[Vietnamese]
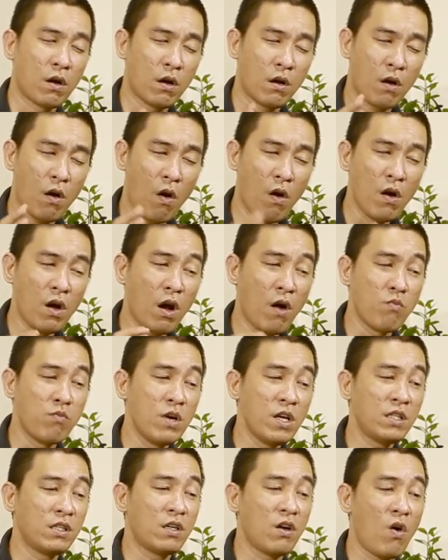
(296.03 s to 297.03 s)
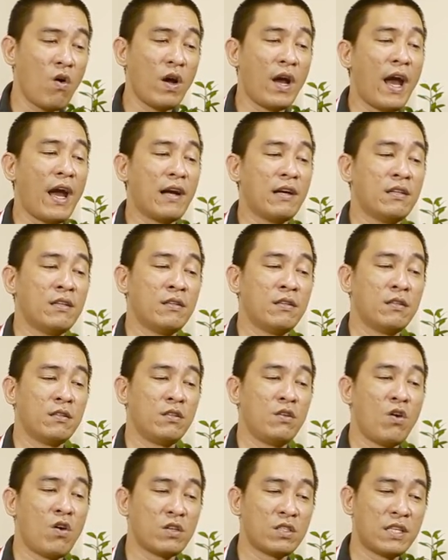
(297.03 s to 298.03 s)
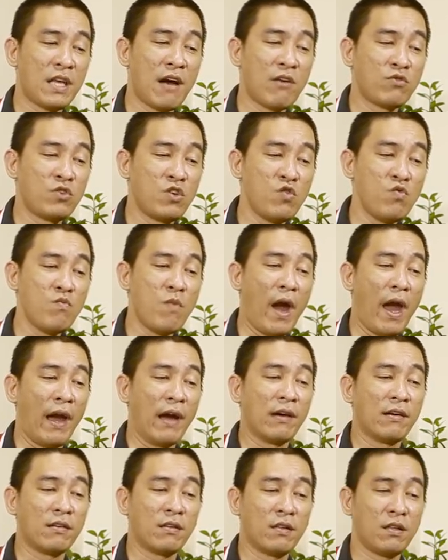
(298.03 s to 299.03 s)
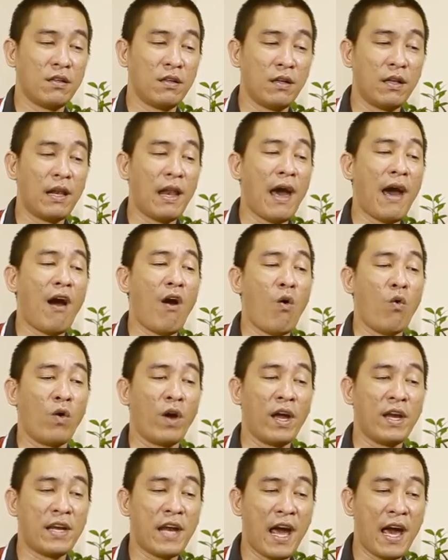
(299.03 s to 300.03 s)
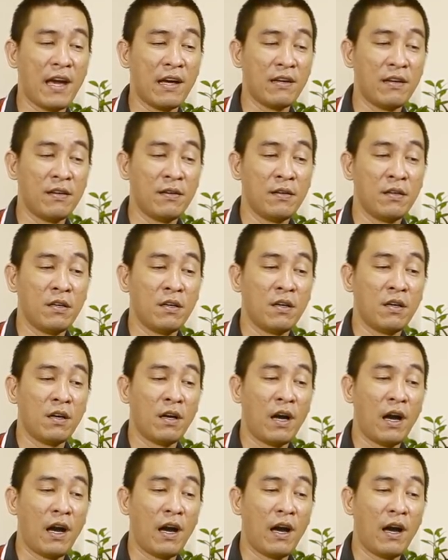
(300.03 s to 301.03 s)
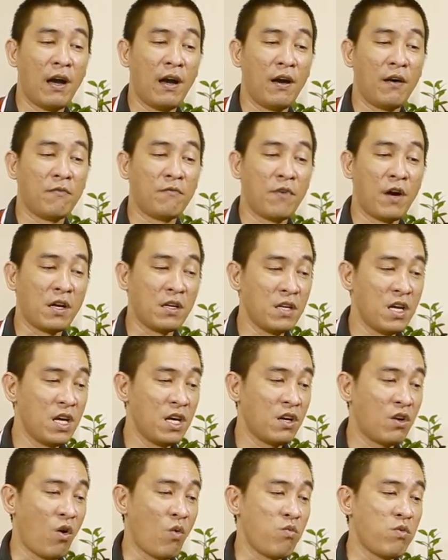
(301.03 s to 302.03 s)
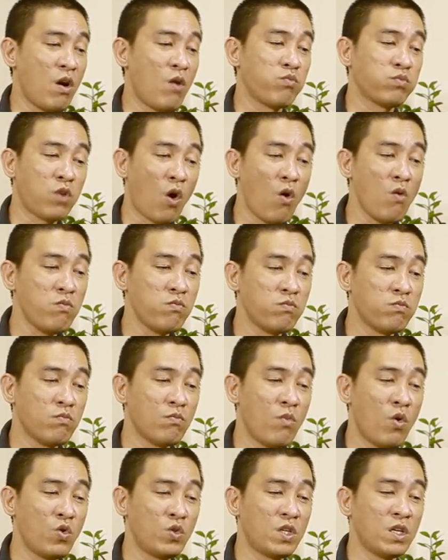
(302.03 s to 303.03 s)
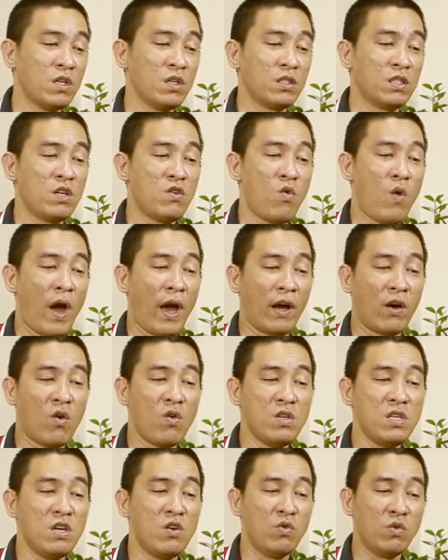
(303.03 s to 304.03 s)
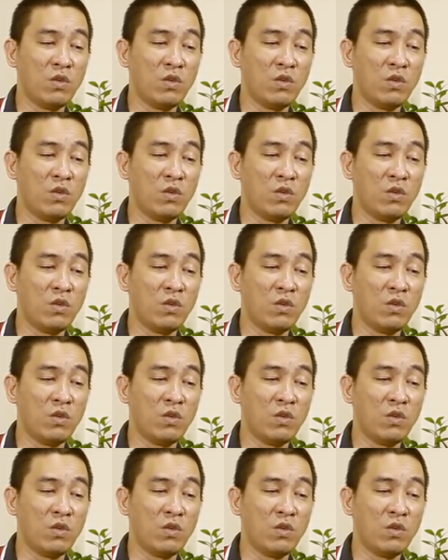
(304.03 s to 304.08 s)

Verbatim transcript: có không ít khó khăn do sao chiếu mạng la hầu gây ra à, vận niên cũng không tốt môi trường sinh hoạt có nhiều